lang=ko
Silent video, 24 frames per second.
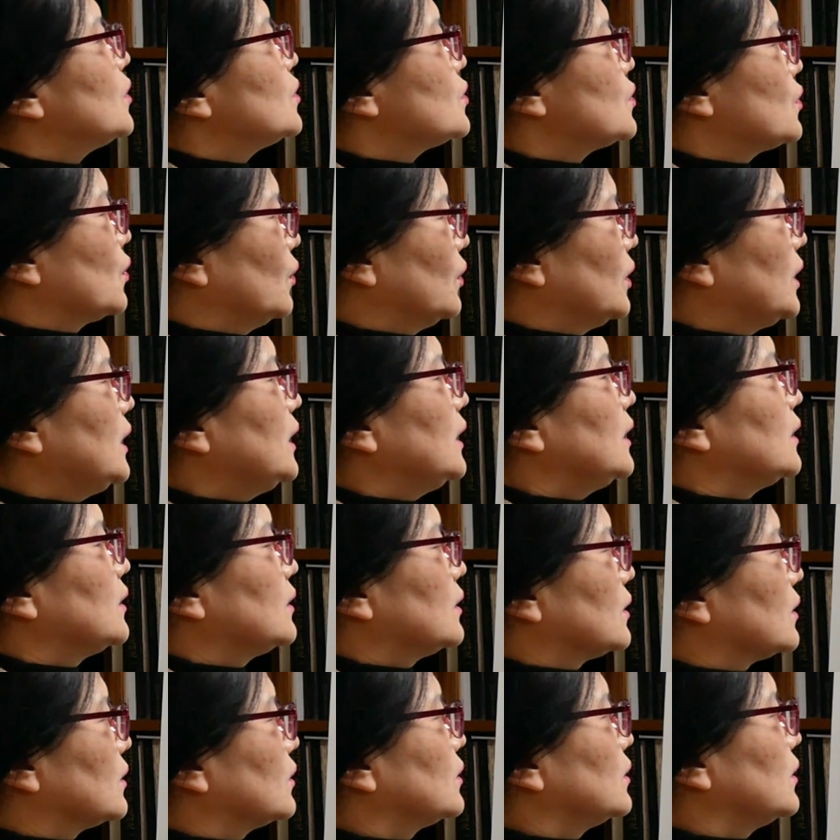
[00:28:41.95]
족이,
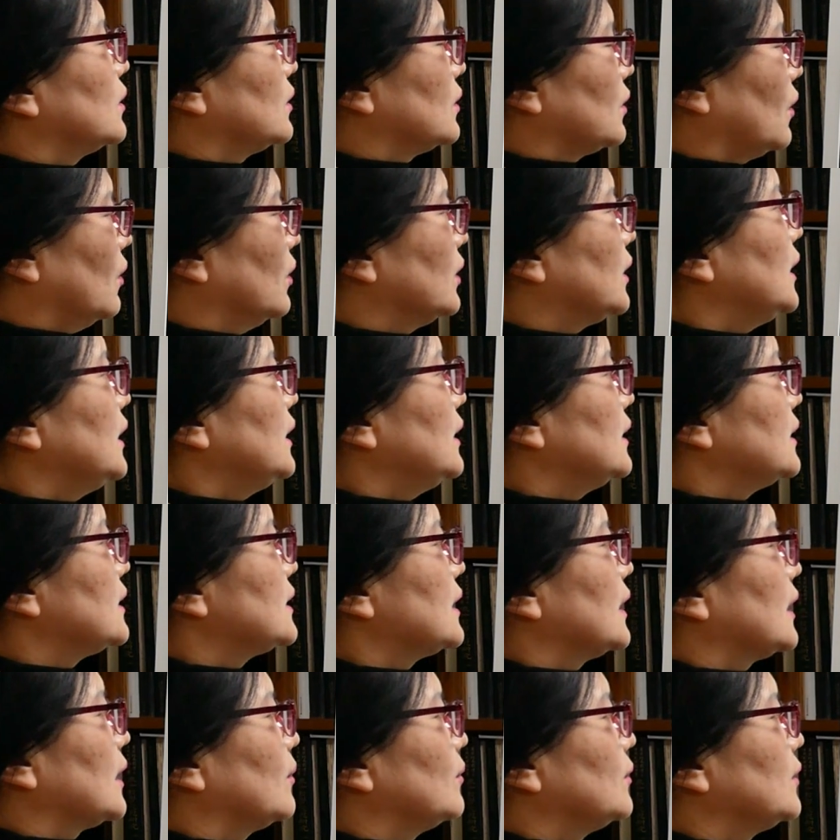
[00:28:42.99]
절대 덕이 있는
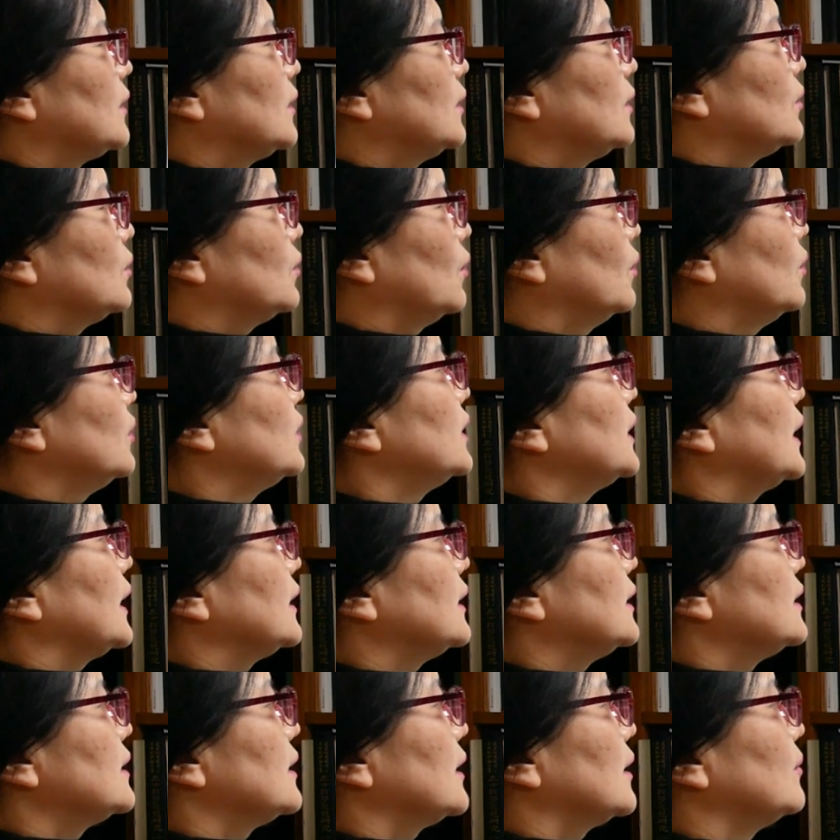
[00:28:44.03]
사람들은 도를
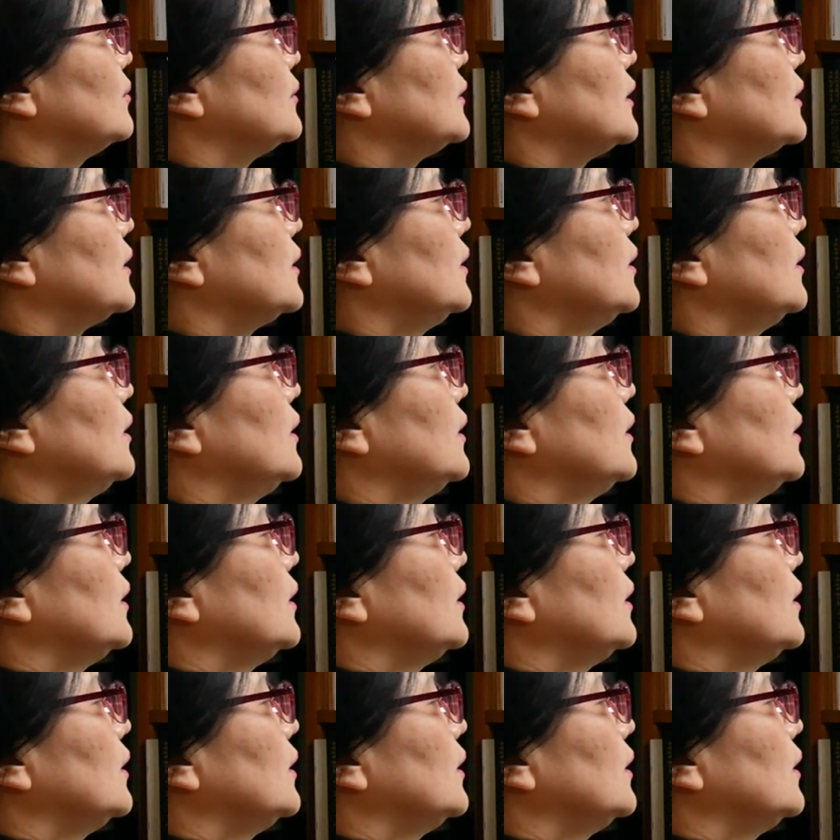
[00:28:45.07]
아는 사람들